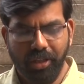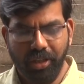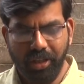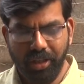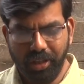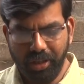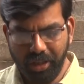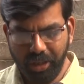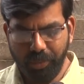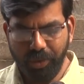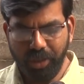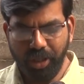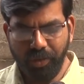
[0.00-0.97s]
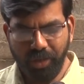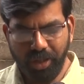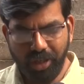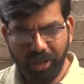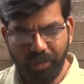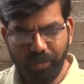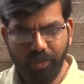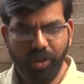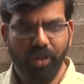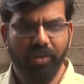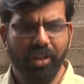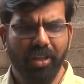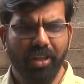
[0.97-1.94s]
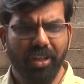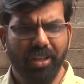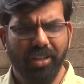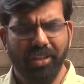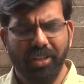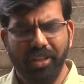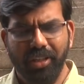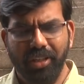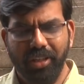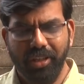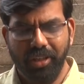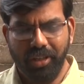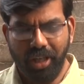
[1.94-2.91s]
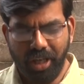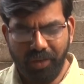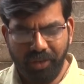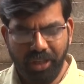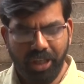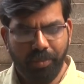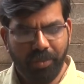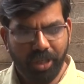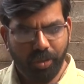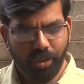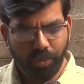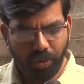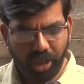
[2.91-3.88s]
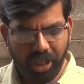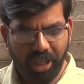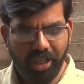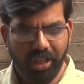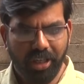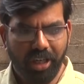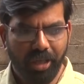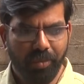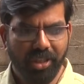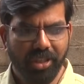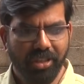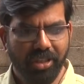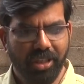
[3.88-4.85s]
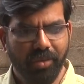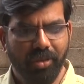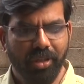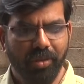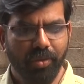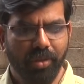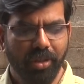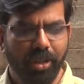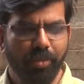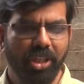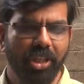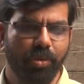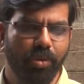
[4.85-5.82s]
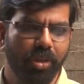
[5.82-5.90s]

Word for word: இந்த தீர்ப்பு கவர்னர் எடுத்த முடிவு வந்து நான் வந்து எங்கள் அம்மாவுக்கு ஒரு பிள்ளையாக இந்த கடமையை செஞ்சுட்டு ஒரு ஒரு நிம்மதி எனக்கு